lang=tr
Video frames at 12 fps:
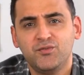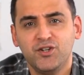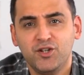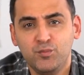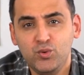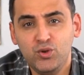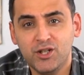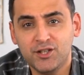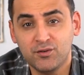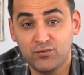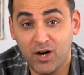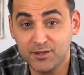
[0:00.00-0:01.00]
zaferi
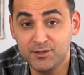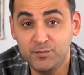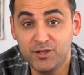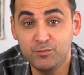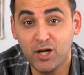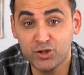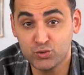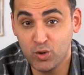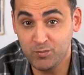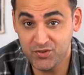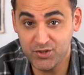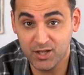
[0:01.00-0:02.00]
bünyede farklı bir
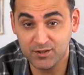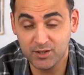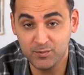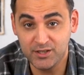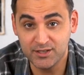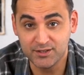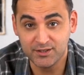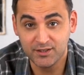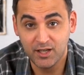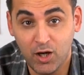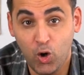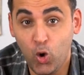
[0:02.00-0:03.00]
baş dönmesi
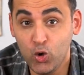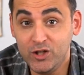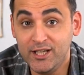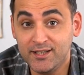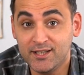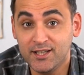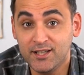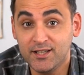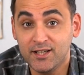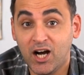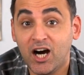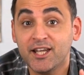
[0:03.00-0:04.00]
yaratabilir. Öyle
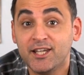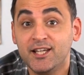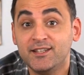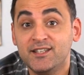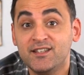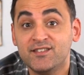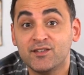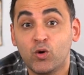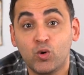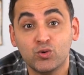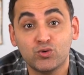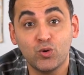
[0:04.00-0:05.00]
ki
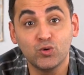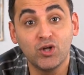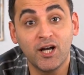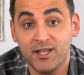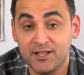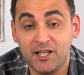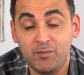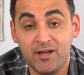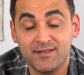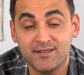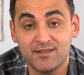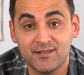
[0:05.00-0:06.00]
hareketlerinizi kontrol dahi
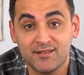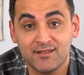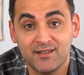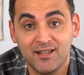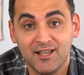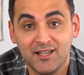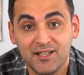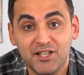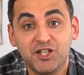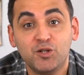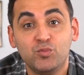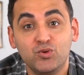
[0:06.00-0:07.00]
edemezsiniz.
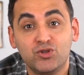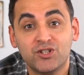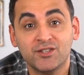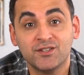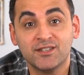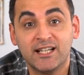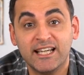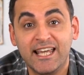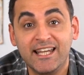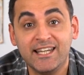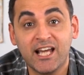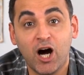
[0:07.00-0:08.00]
2003 yılında
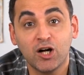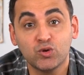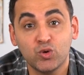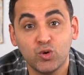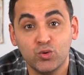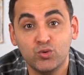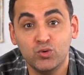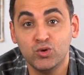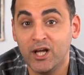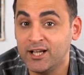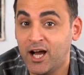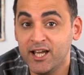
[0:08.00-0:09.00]
en iyi aktör
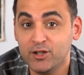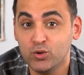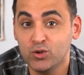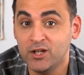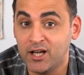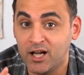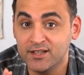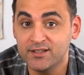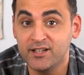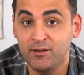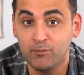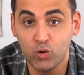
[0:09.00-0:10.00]
ödülüne layık görülen
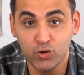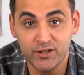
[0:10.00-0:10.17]
Adrian